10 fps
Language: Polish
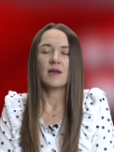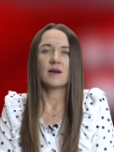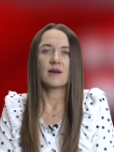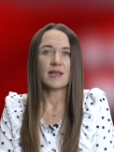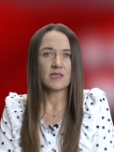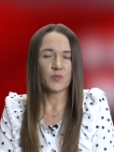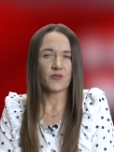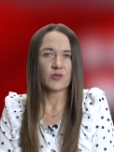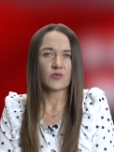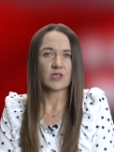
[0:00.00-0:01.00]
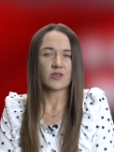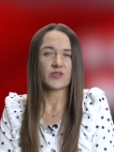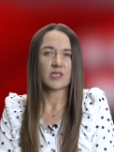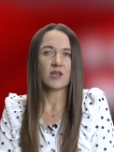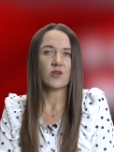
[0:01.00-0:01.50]
Radni Powiatu
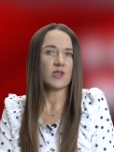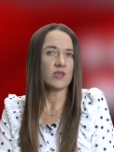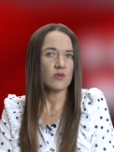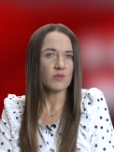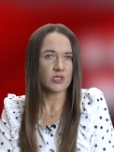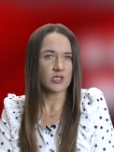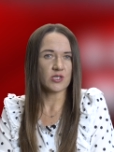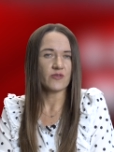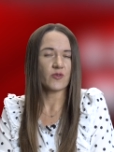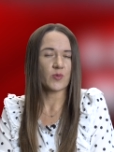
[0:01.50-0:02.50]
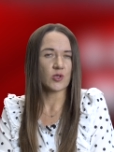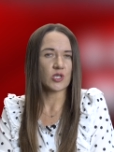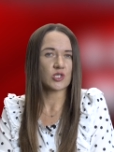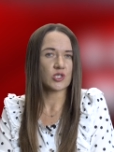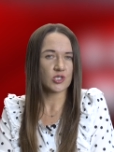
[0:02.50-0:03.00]
Tarnowskiego jednomyślni w
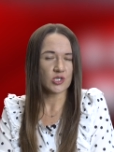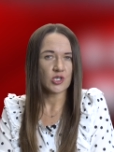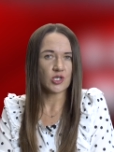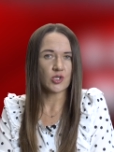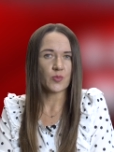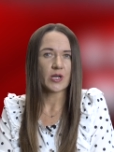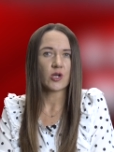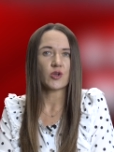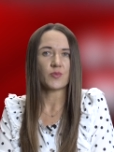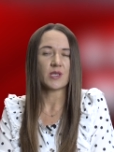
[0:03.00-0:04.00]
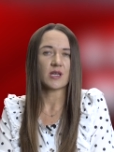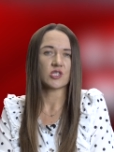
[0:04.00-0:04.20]
obronie czci i dobrego imienia